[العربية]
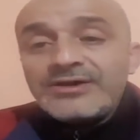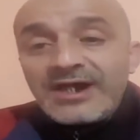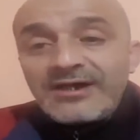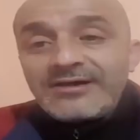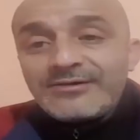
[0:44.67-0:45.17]

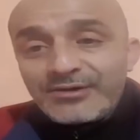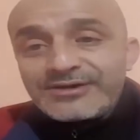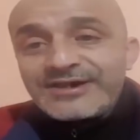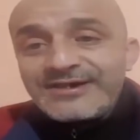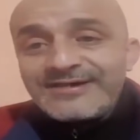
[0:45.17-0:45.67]
تاع
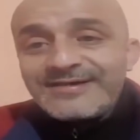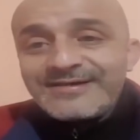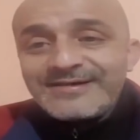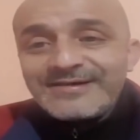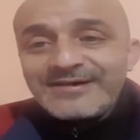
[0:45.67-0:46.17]
نونسي
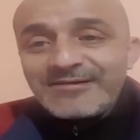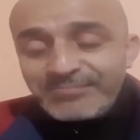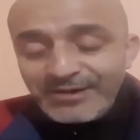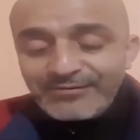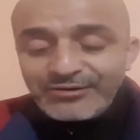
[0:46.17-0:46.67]

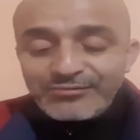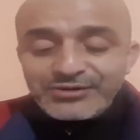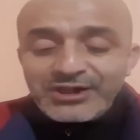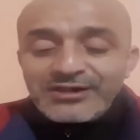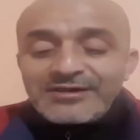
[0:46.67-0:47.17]
ربي يحفظكم ان
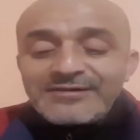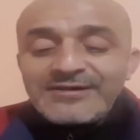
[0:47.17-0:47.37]
شاء الله